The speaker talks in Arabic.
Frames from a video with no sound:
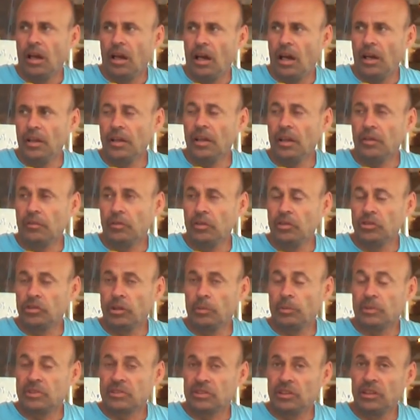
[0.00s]
عيات
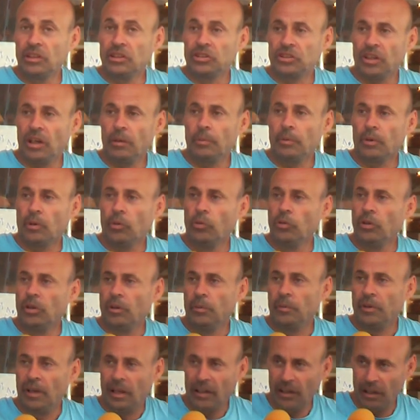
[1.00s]
شغل بس انا شعبك هو
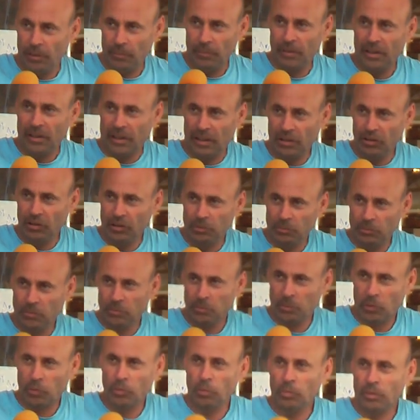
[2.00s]
اللي انا اعمل لك انا هون
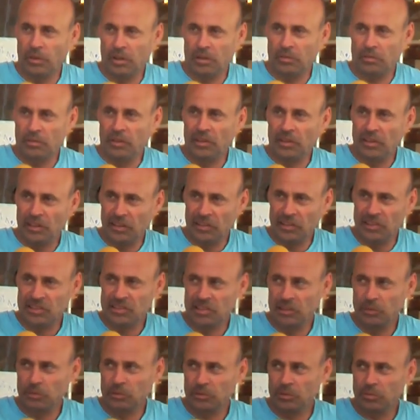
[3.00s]
بمر وبعرف بقالي 30
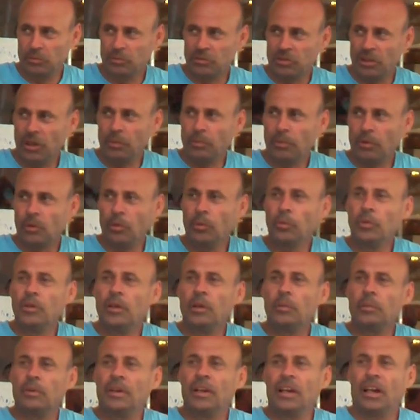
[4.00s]
سنه شعبك هو
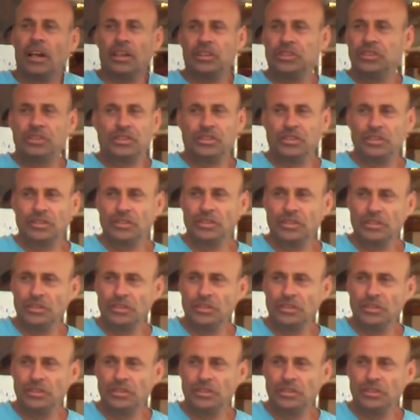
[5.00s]
اللي حجه